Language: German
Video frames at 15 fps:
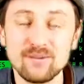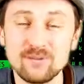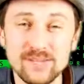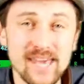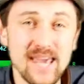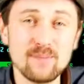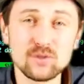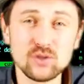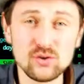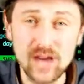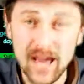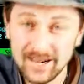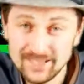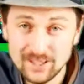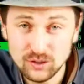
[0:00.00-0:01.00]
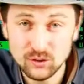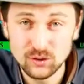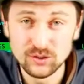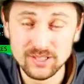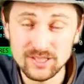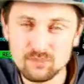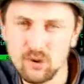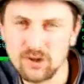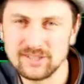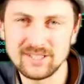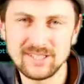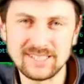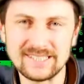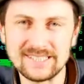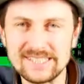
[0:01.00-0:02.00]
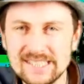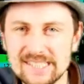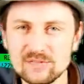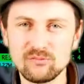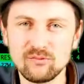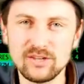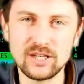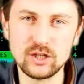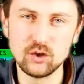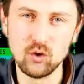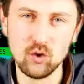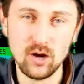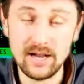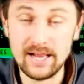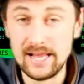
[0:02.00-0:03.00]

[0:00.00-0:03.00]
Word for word: Wie eben schon angekündigt, möchte ich in diesem Video